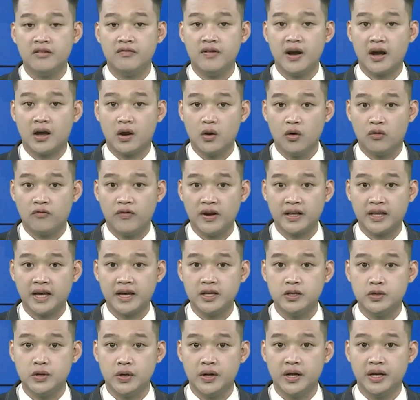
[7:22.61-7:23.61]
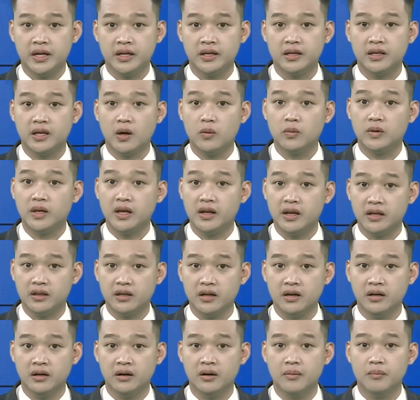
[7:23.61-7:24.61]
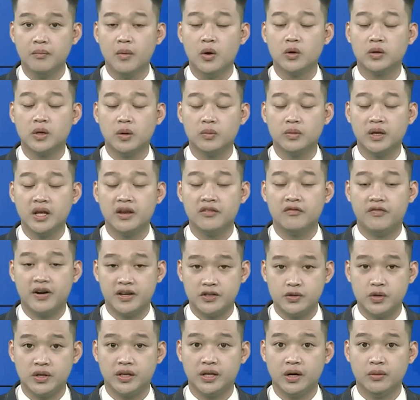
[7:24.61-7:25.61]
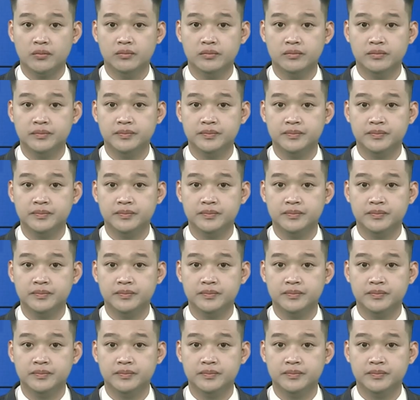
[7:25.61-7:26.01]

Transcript: và Cục Phát thanh Truyền hình Thông tin điện tử, Bộ Thông tin và Truyền thông.